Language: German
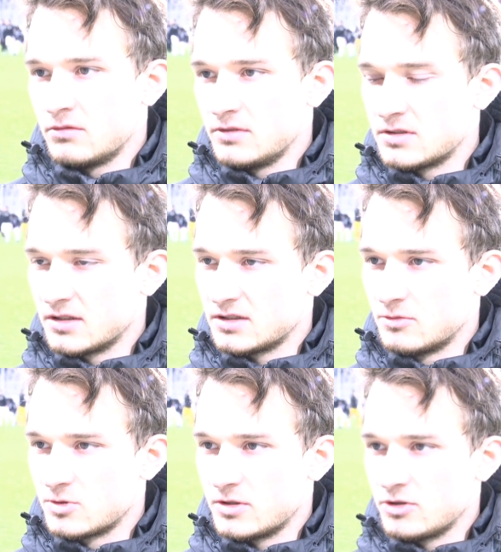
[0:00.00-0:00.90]
Wie gesagt,
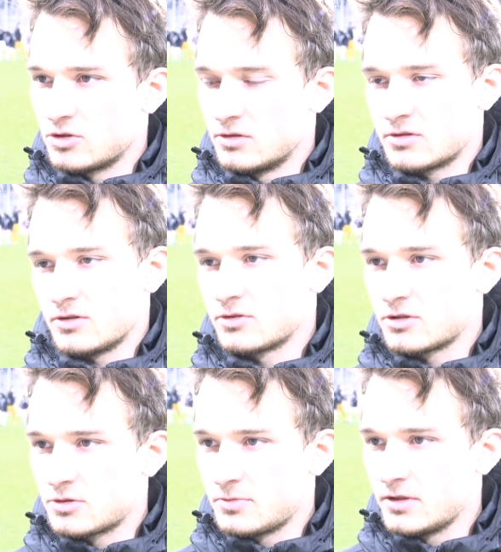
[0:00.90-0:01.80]
haben uns dann die Chance
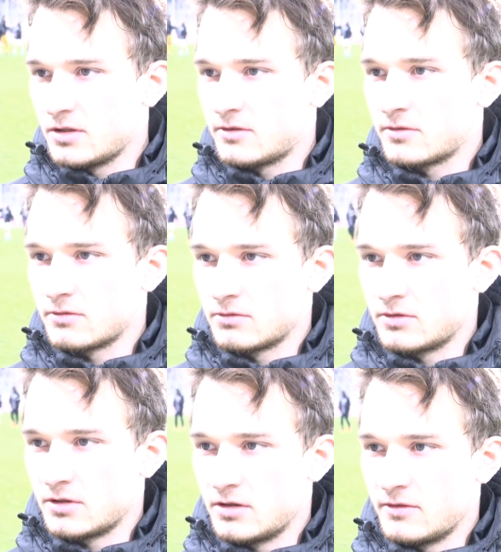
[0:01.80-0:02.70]
rausgespielt und
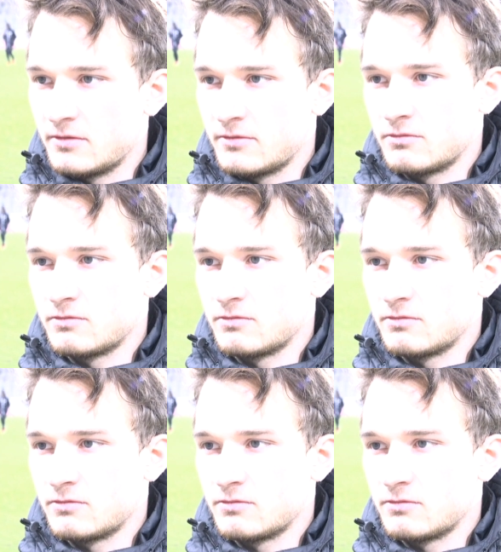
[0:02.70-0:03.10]
dann,